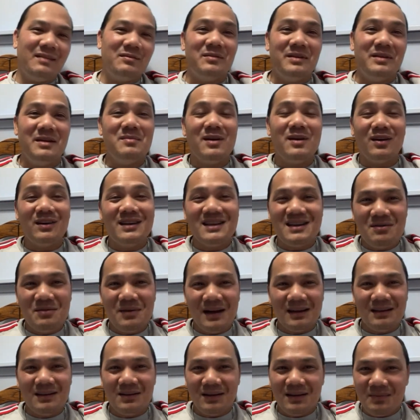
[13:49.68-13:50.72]
mà bị bón với
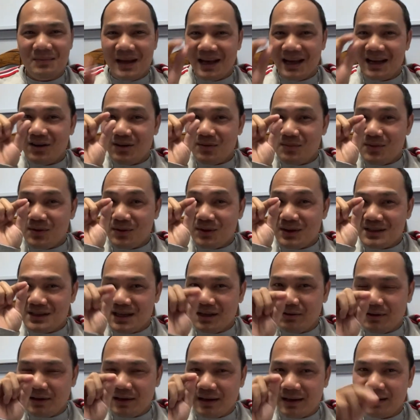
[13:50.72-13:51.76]
quê tôi bẻ đọt mồm nhỏ
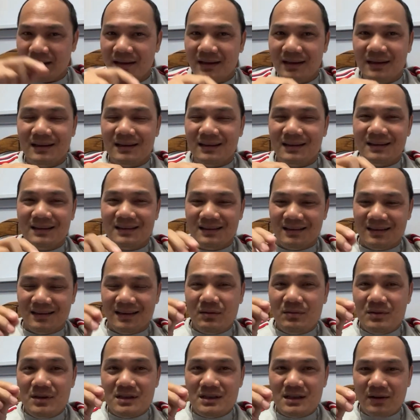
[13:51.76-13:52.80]
xíu như này
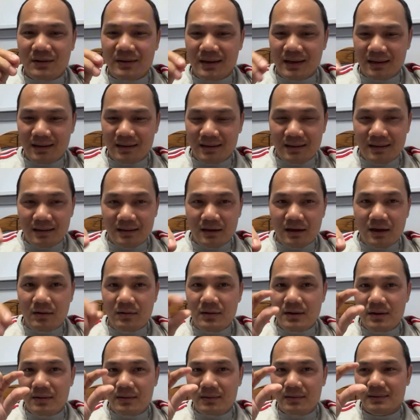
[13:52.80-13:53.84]
nấu nước sôi á đổ
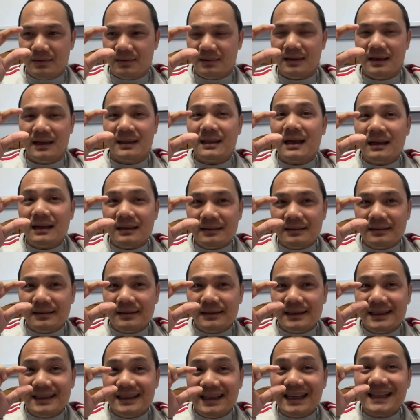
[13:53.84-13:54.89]
vô cái tách
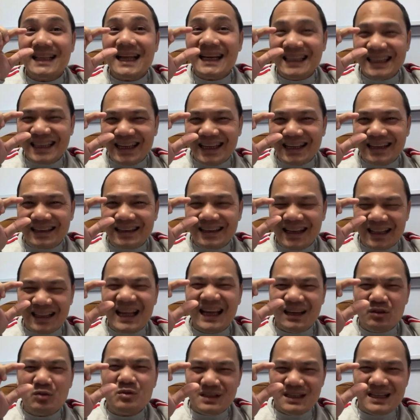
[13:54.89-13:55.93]
cái tách nghe cái
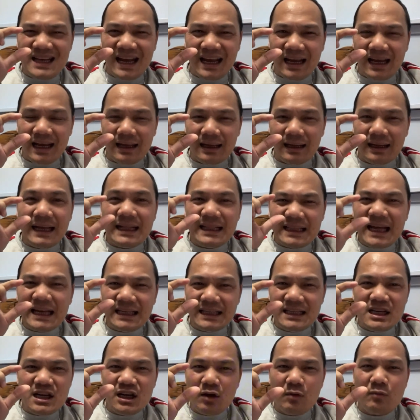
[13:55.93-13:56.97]
tách uống trà cái tách
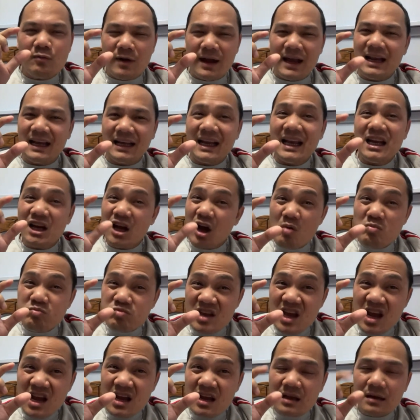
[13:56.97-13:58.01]
chứ không phải là cái cốc
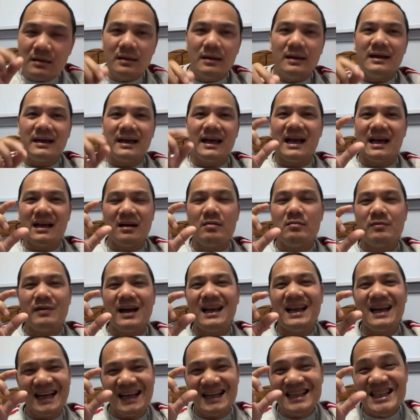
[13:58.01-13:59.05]
nhá càng không phải
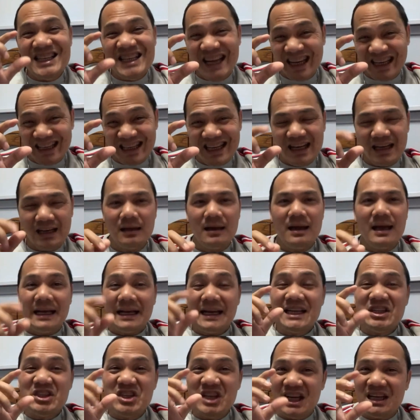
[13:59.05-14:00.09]
là cái chén nha
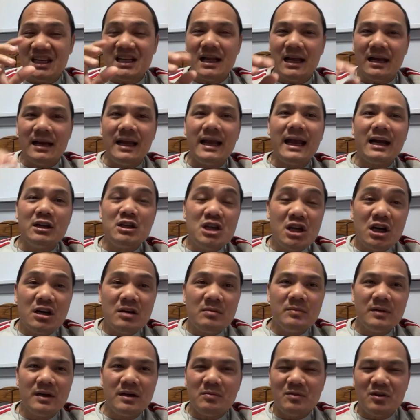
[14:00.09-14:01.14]
cái chén là để ăn
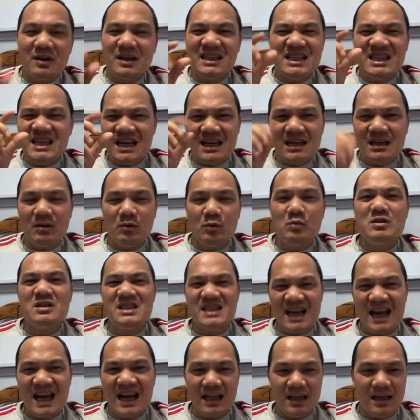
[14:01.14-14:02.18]
cơm không có cái chén là uống
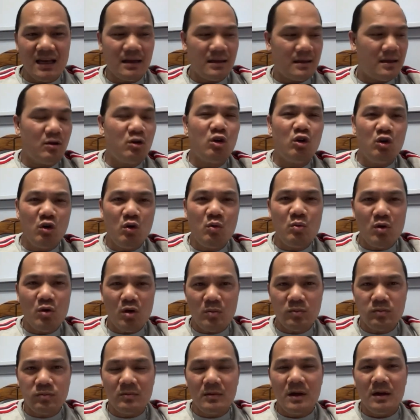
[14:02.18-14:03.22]
trà nha chỉ có ngu
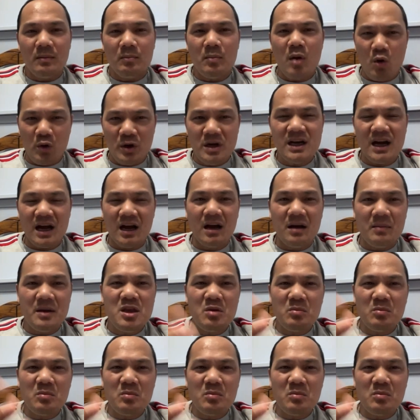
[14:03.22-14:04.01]
ngục mọi rỡ mới